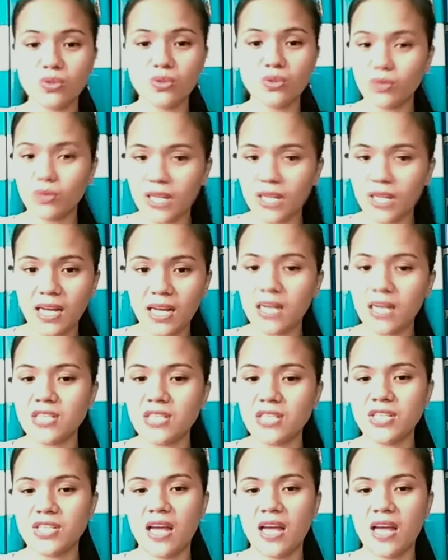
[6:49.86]
ko talaga
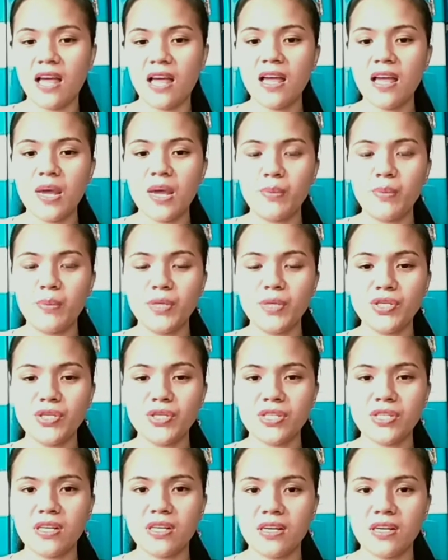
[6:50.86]
siya. Meron
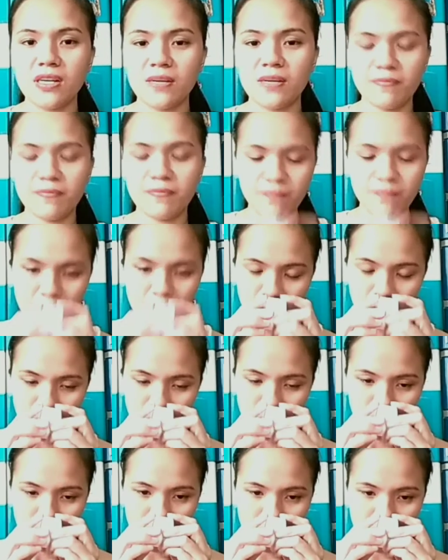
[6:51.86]
siyang
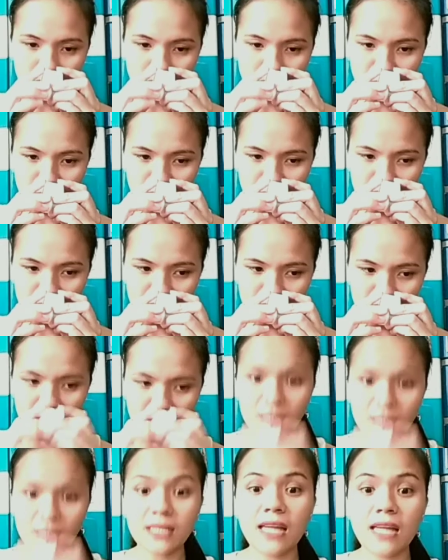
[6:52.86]
amoy na
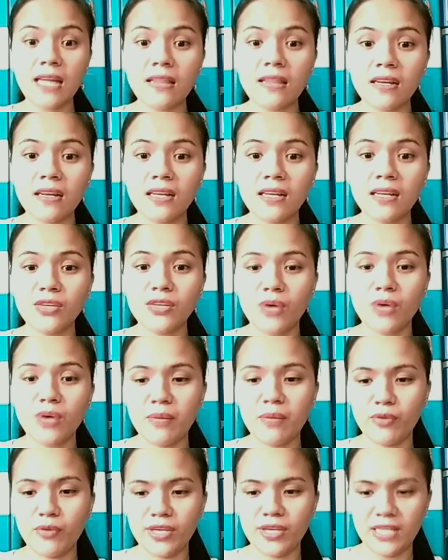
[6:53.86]
nagtatagal yung
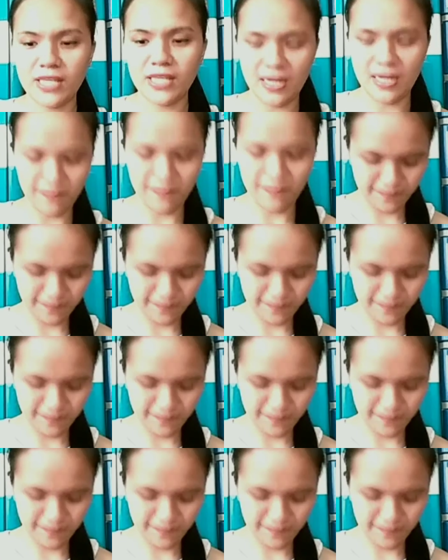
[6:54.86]
amoy niya.